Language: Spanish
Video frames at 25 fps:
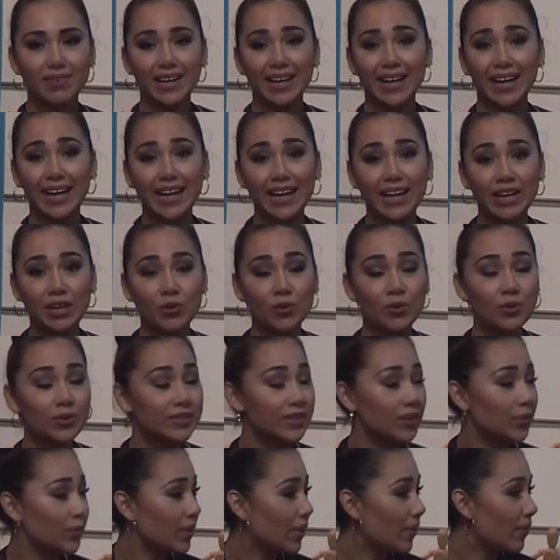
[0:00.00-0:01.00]
que no se
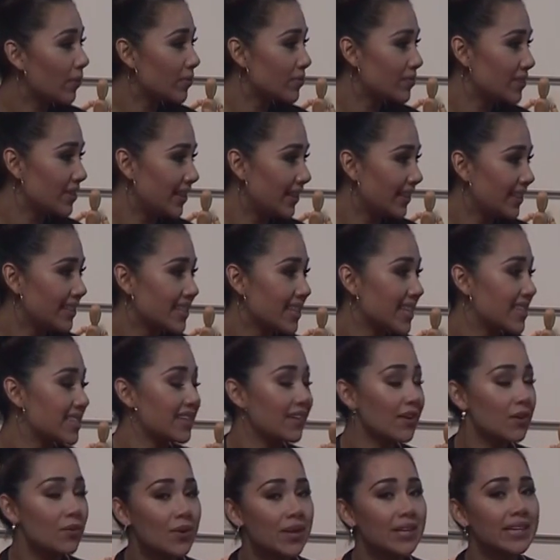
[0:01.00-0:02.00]
cuidaba los dientes y
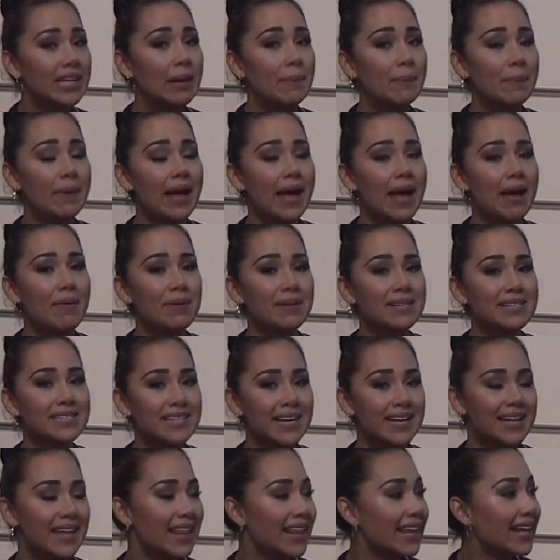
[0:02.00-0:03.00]
estaba en una etapa
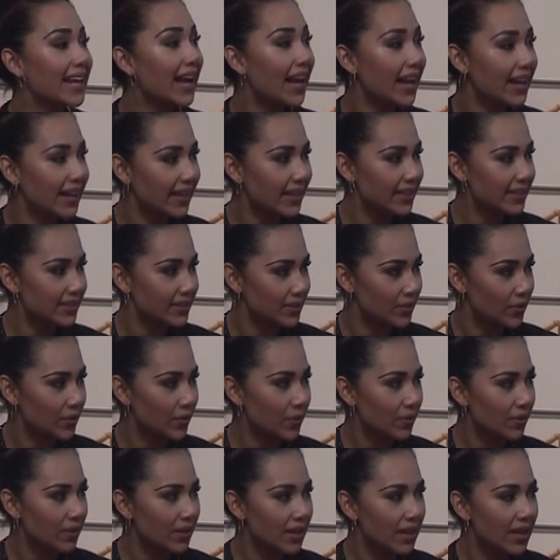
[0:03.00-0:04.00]
avanzada de caries, ¿no?